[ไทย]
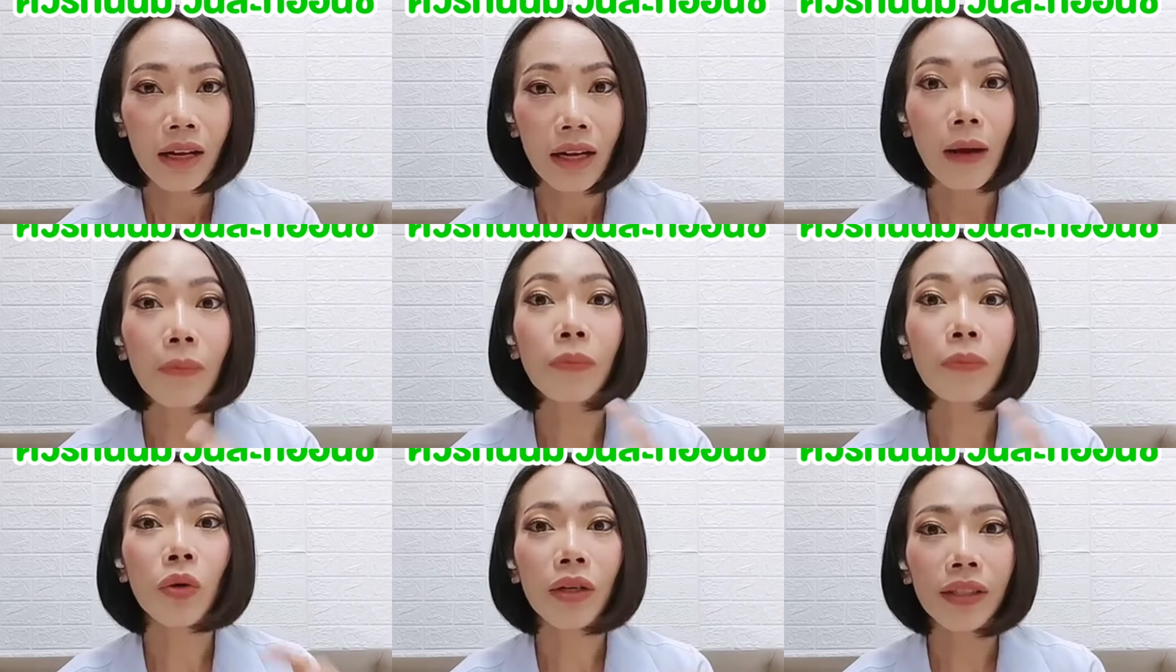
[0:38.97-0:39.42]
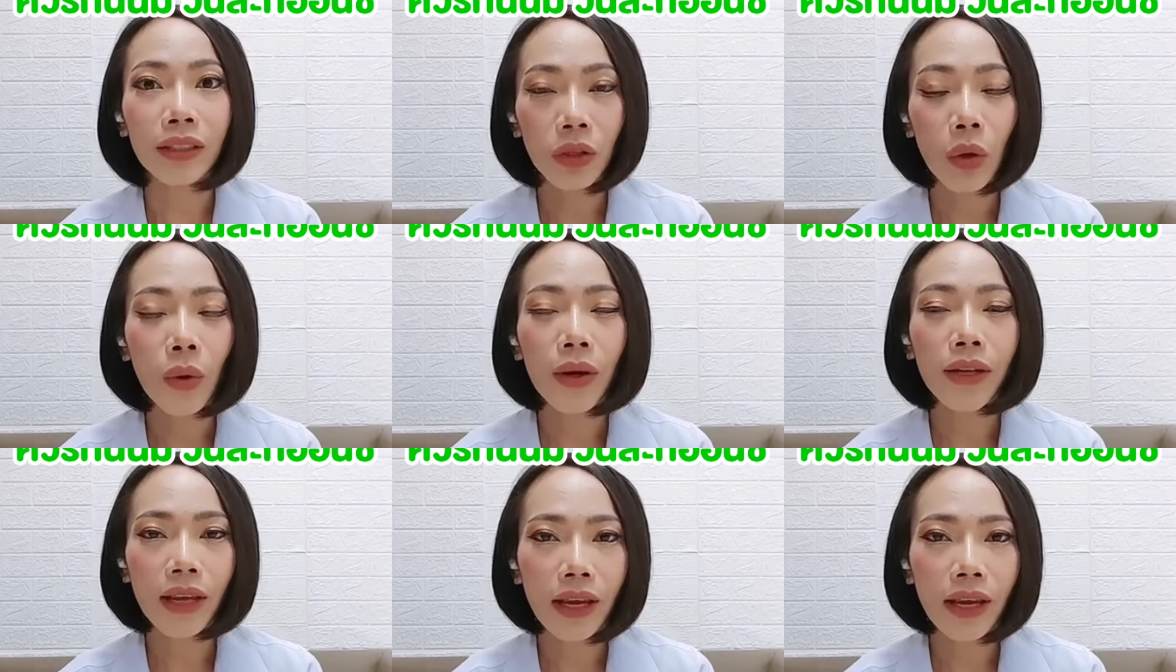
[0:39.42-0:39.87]
คำนวณ
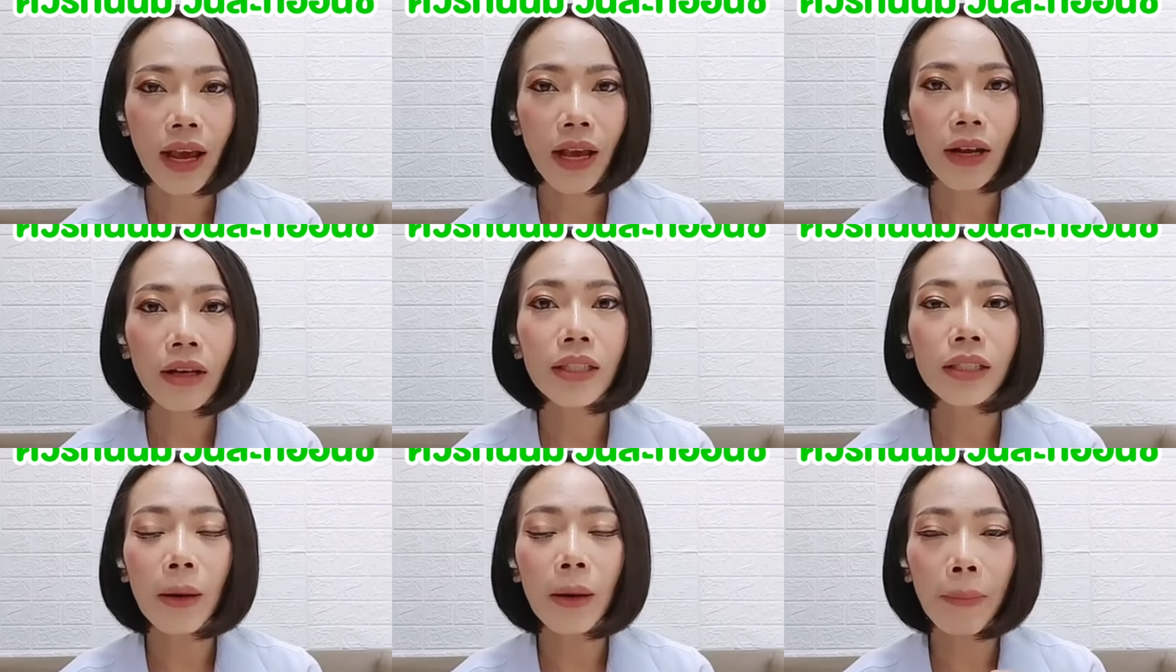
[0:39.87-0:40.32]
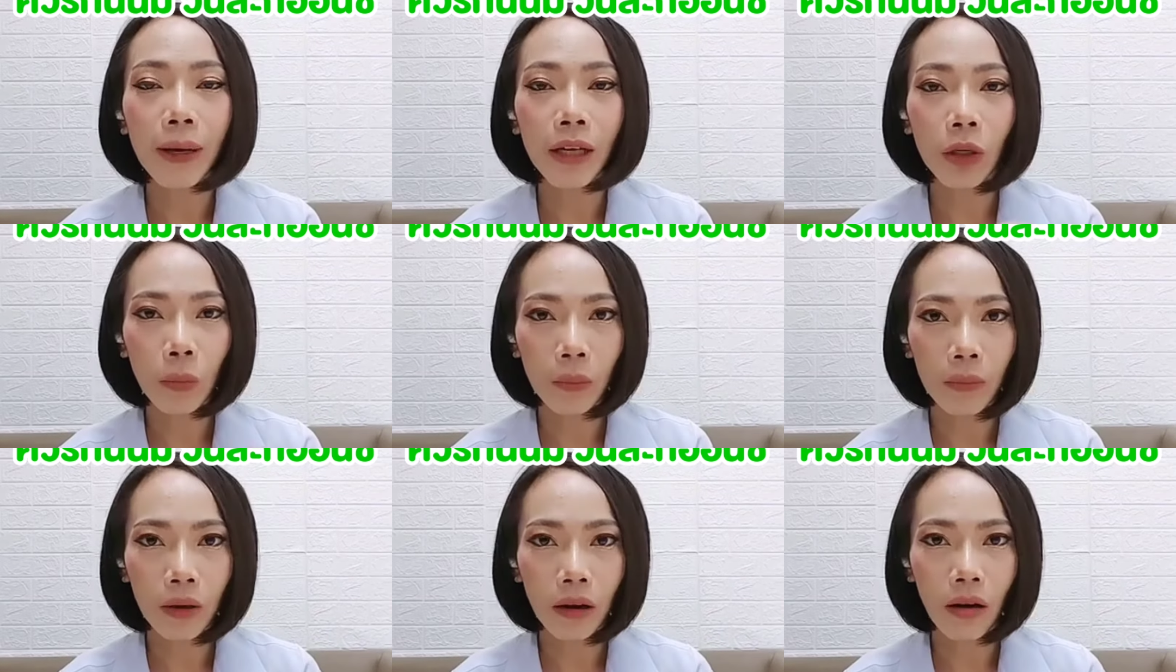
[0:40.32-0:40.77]
โดยง่าย ๆ ก็คือถ้าเป็น
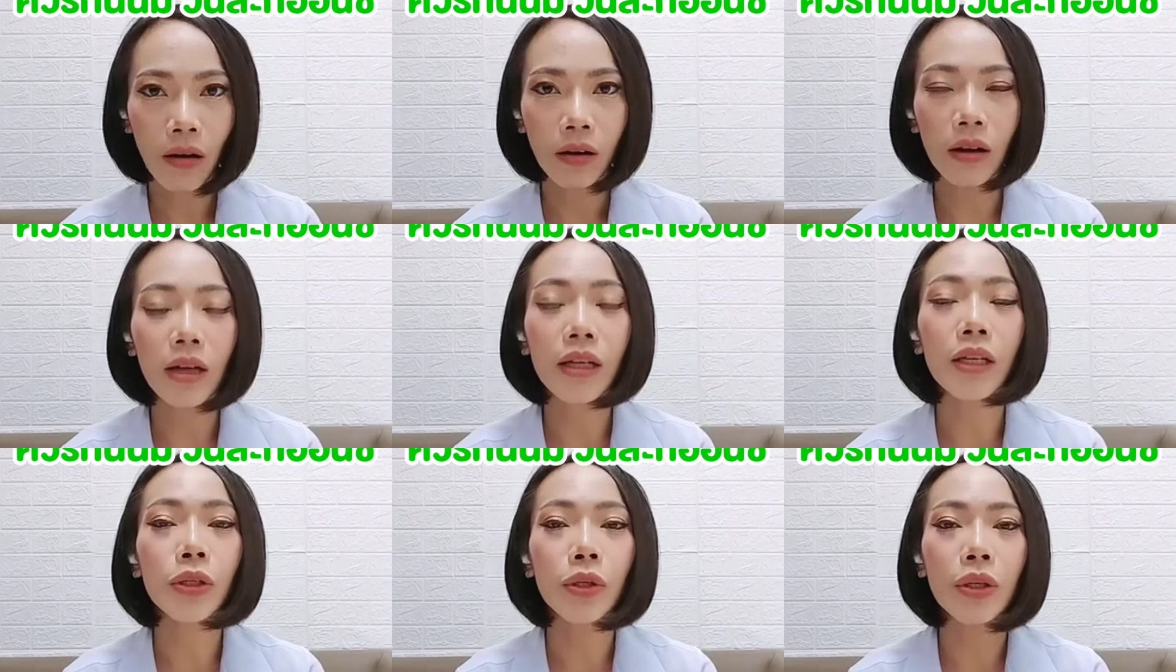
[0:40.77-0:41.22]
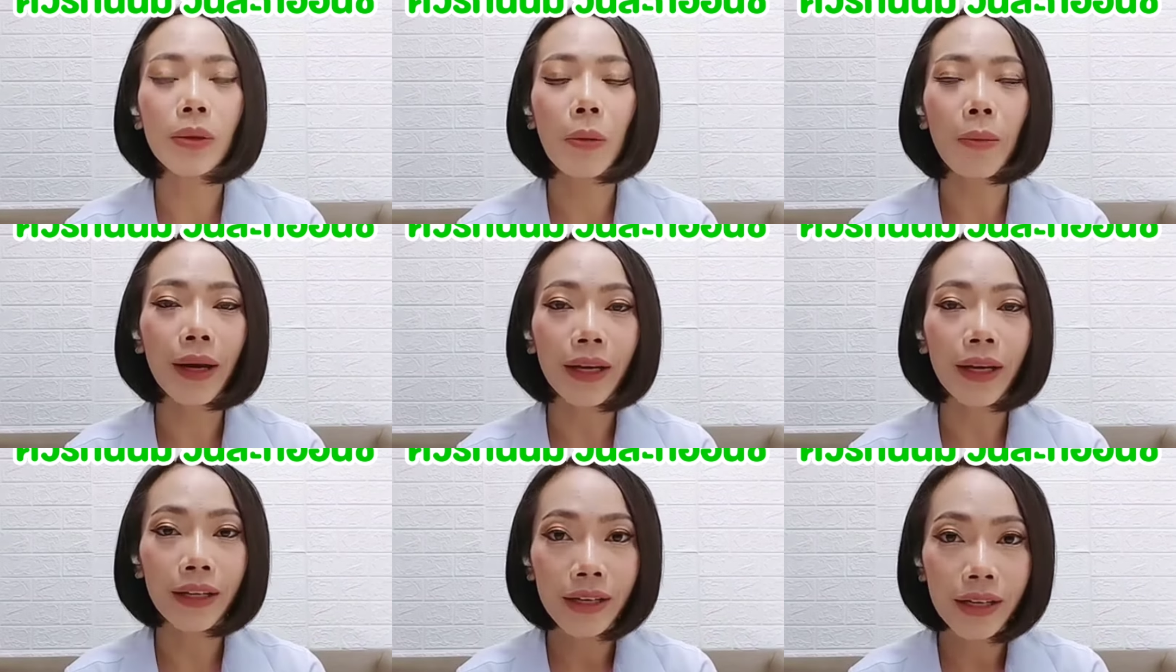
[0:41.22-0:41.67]
นมกล่องก็คืออยู่ที่ป
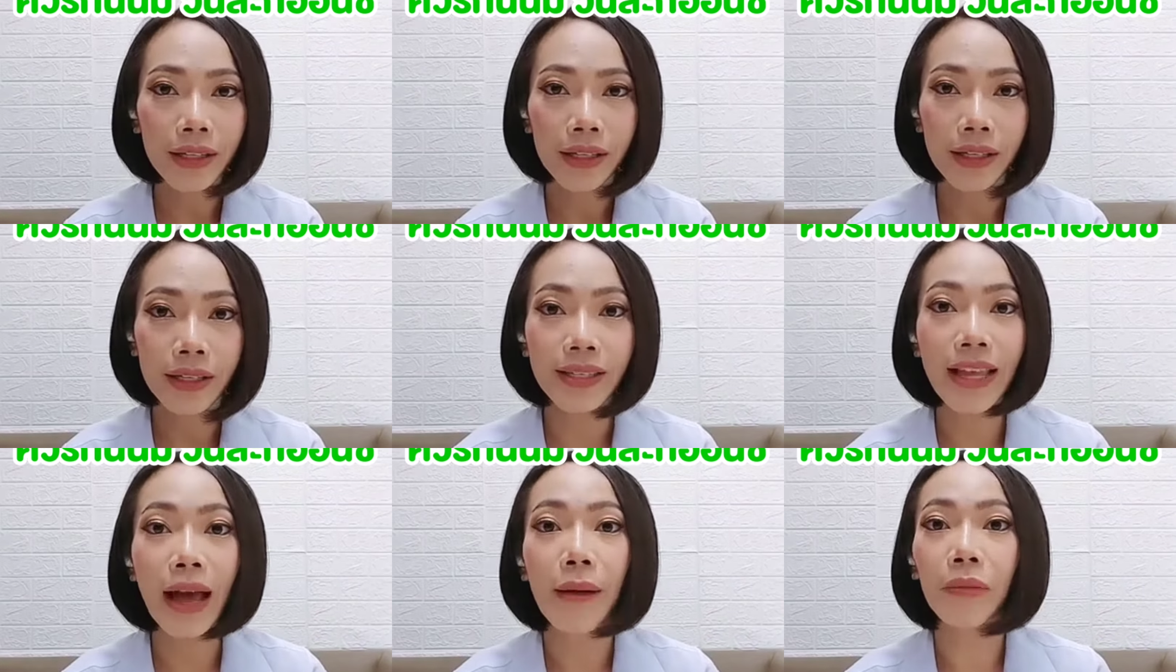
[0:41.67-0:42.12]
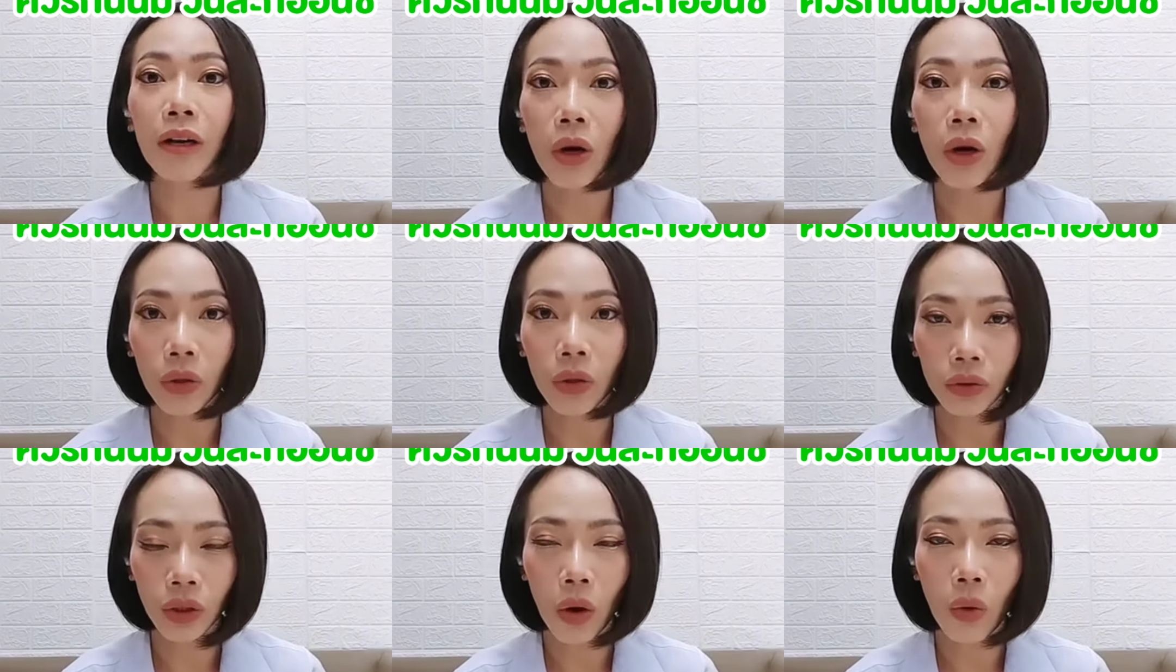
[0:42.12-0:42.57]
ระมาณ1สก
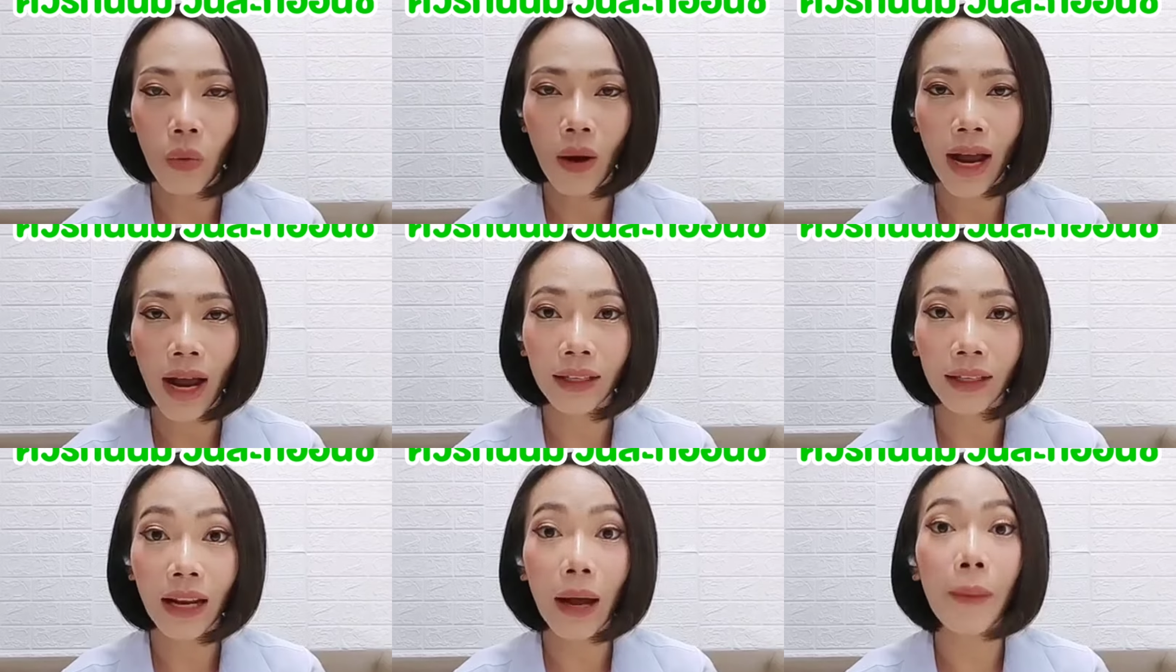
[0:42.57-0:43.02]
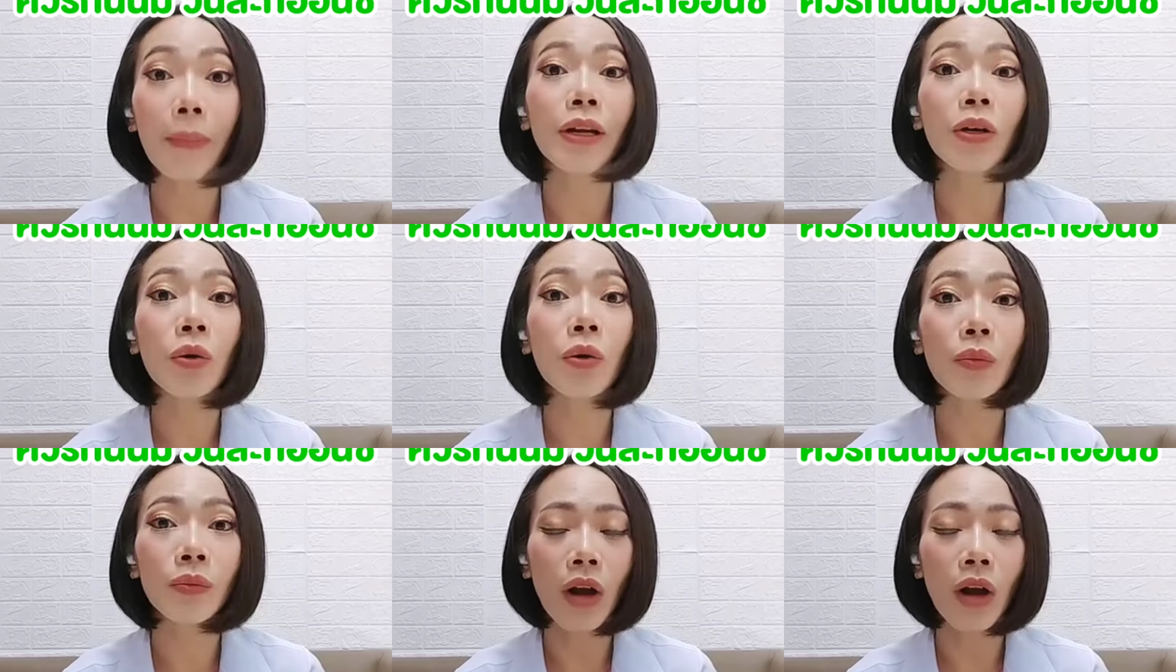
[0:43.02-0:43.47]
ล่องต่อวัน ถ้าเป็น
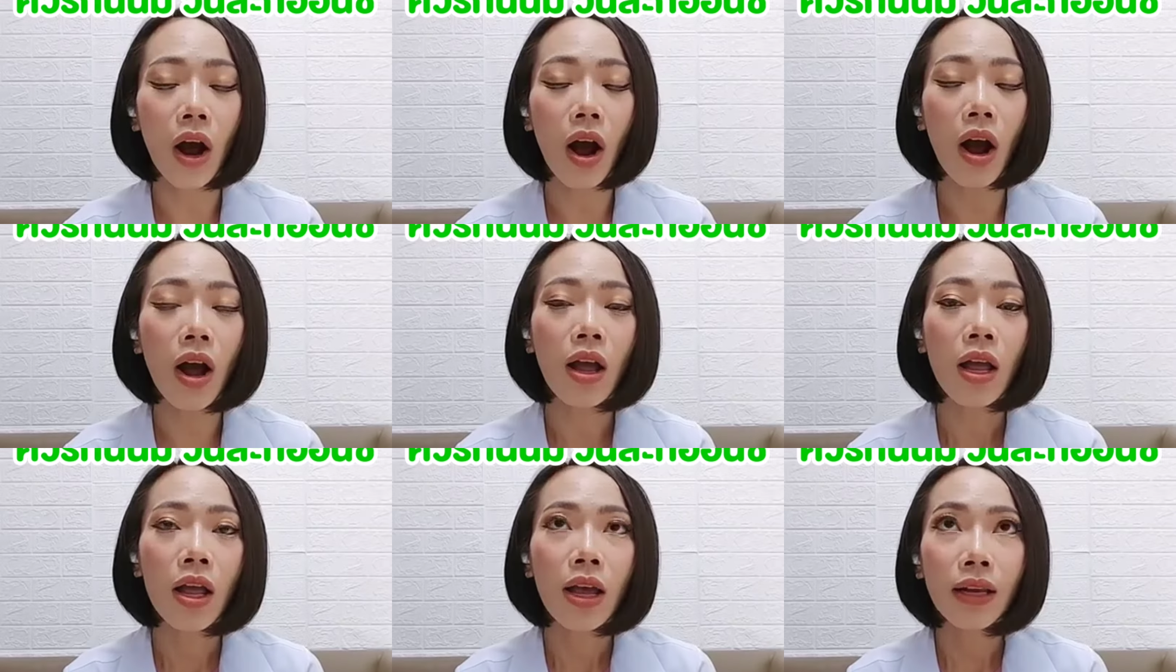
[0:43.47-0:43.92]
นมเนาะ